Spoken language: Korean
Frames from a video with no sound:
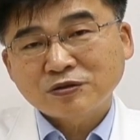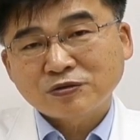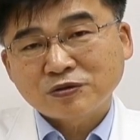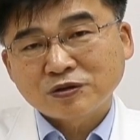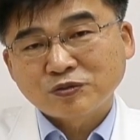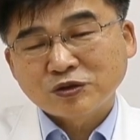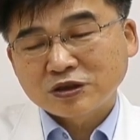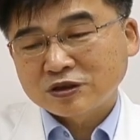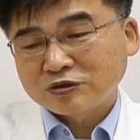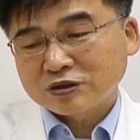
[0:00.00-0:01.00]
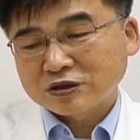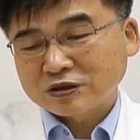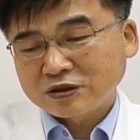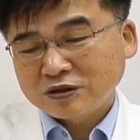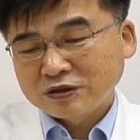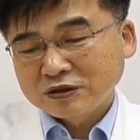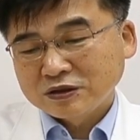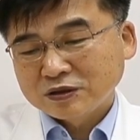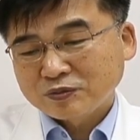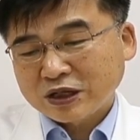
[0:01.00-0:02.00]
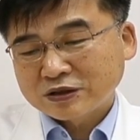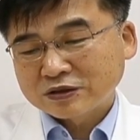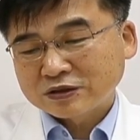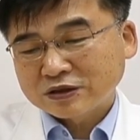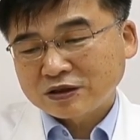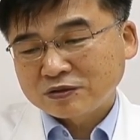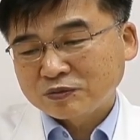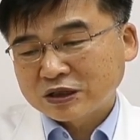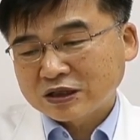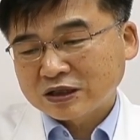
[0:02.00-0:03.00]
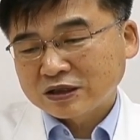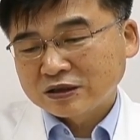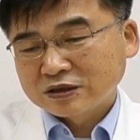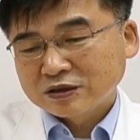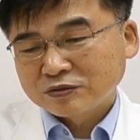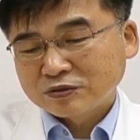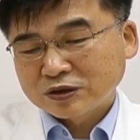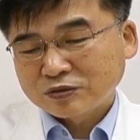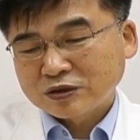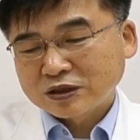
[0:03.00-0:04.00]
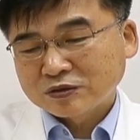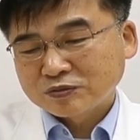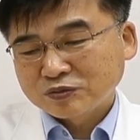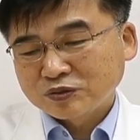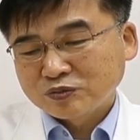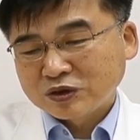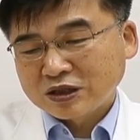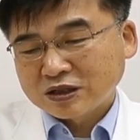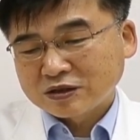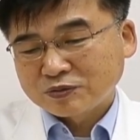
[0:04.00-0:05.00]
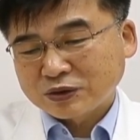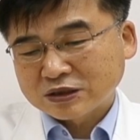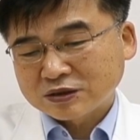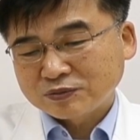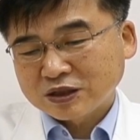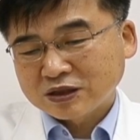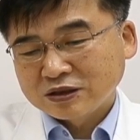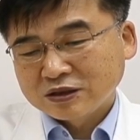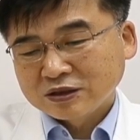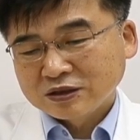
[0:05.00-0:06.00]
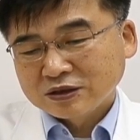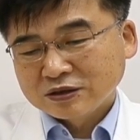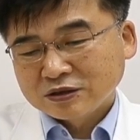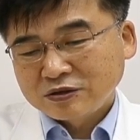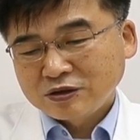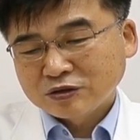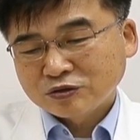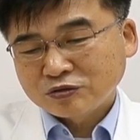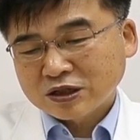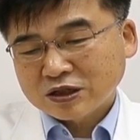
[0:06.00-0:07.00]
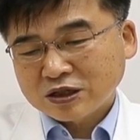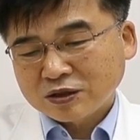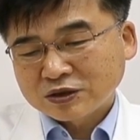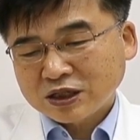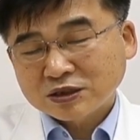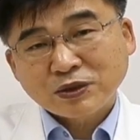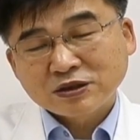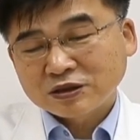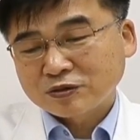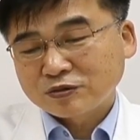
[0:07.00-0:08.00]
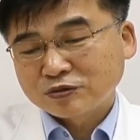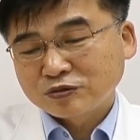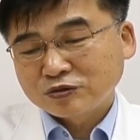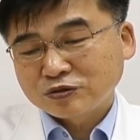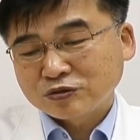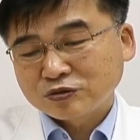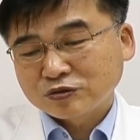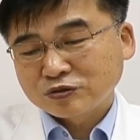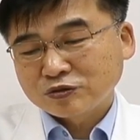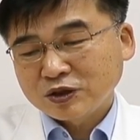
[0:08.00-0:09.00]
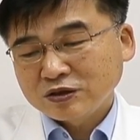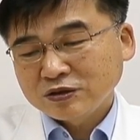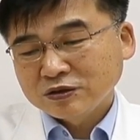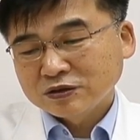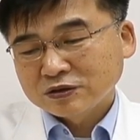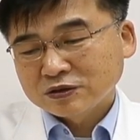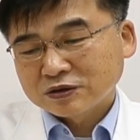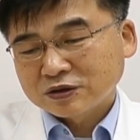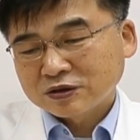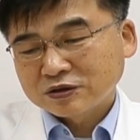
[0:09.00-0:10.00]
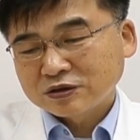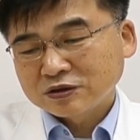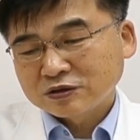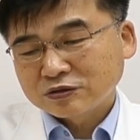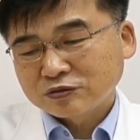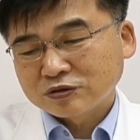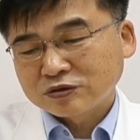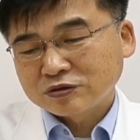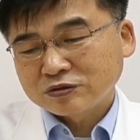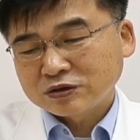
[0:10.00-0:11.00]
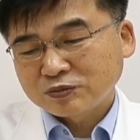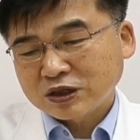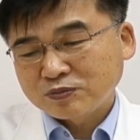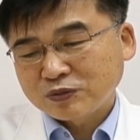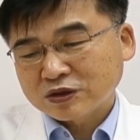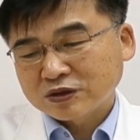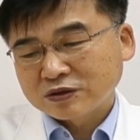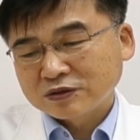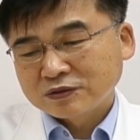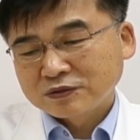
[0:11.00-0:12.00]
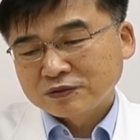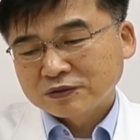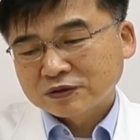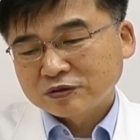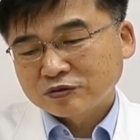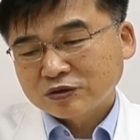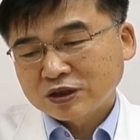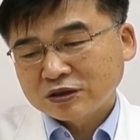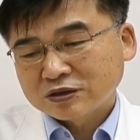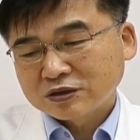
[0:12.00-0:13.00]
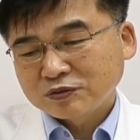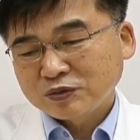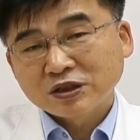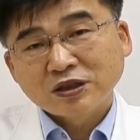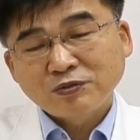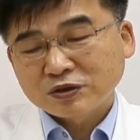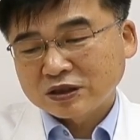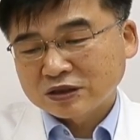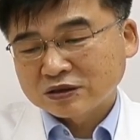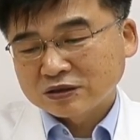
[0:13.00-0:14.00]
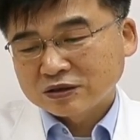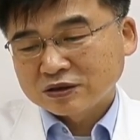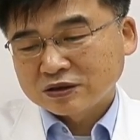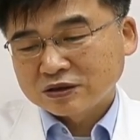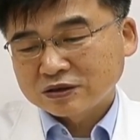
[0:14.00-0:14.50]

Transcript: 또 검체를 채취해서 바이러스가 얼마나 오랫동안 분비되나를 봤습니다. 연령 중환갑은 48세고 중증 2명, 경증 중등증 21명. 그 중에 이제 20명이 회복된 어,